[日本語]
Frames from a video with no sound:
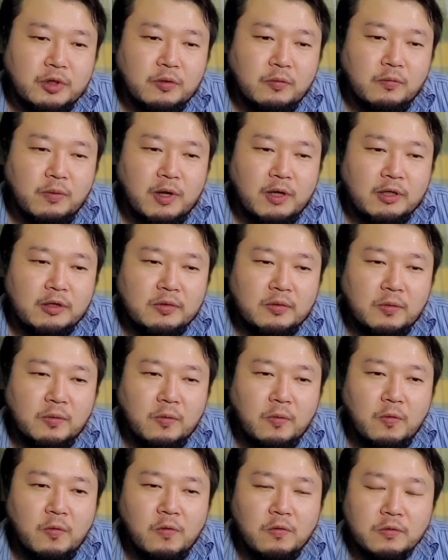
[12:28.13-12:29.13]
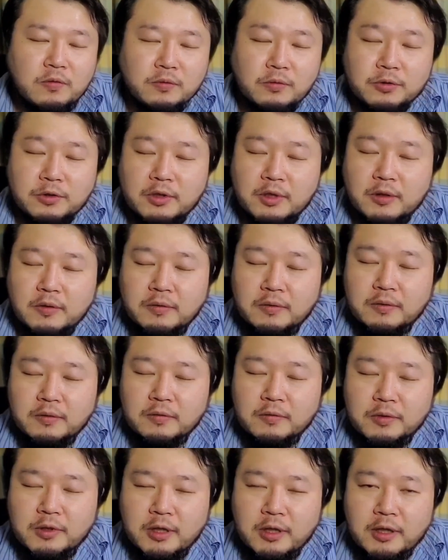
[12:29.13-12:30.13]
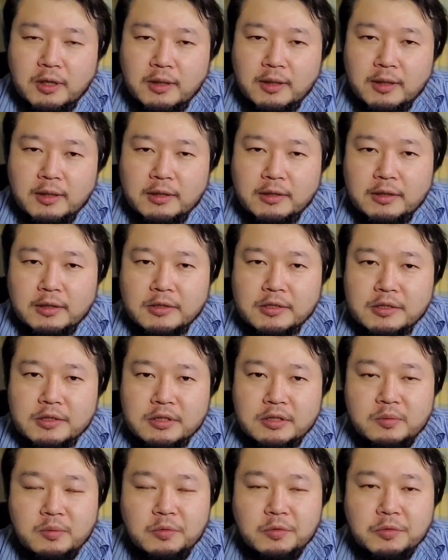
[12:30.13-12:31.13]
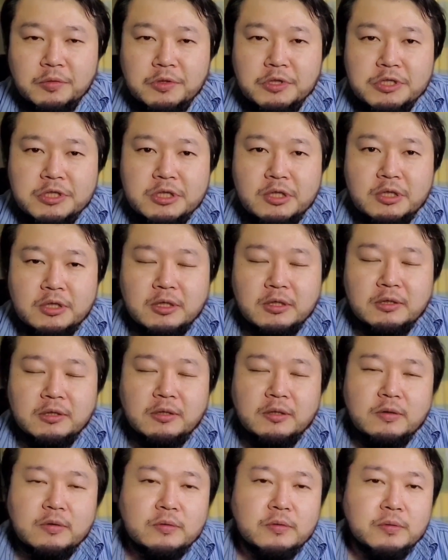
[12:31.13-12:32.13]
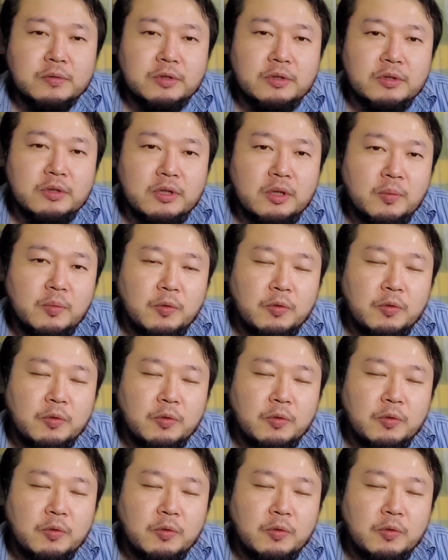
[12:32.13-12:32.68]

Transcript: 割と多くの人に受け入れられやすいものに仕上がっていると言って